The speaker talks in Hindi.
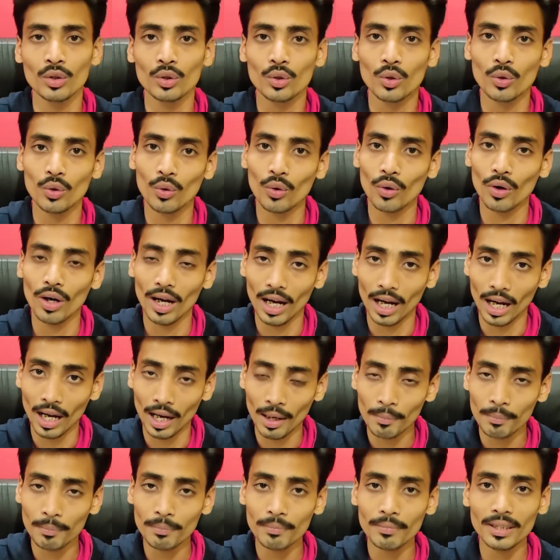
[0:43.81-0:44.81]
तो
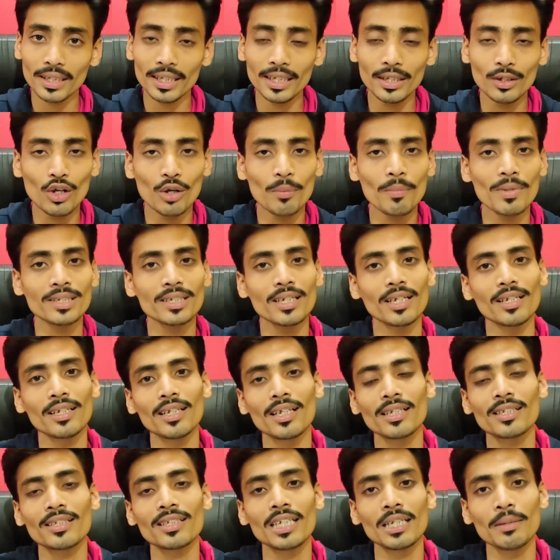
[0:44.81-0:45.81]
हम ई कॉमर्स
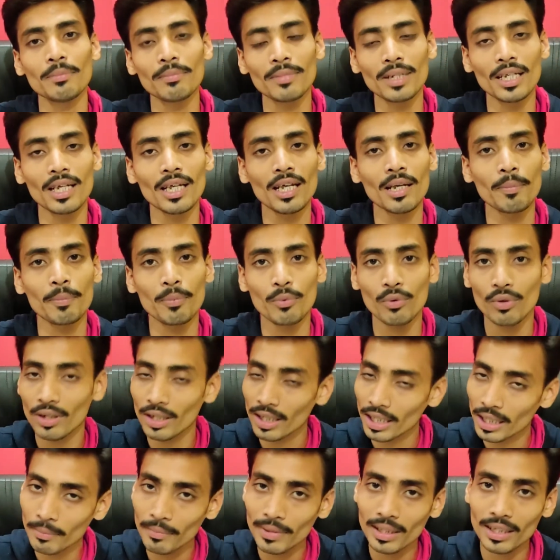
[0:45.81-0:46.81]
आइडियाज टीम के पूरा
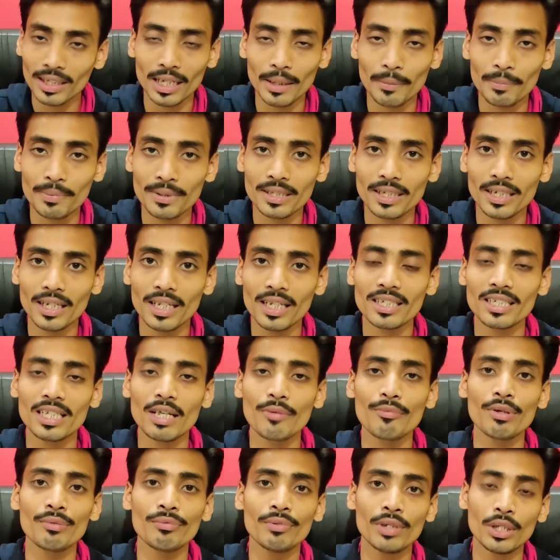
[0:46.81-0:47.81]
टीम के तरफ से
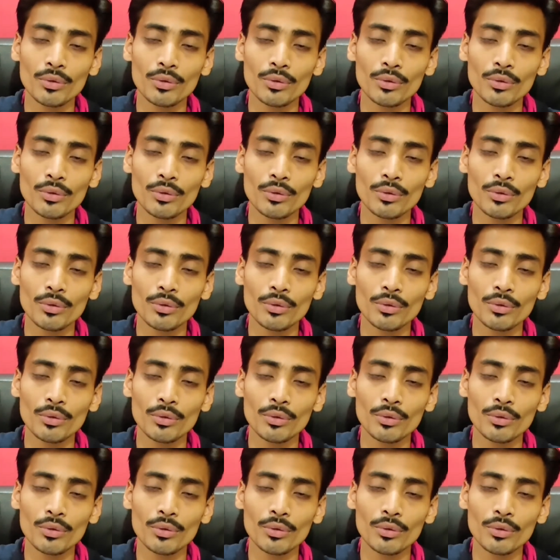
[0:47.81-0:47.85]
सभी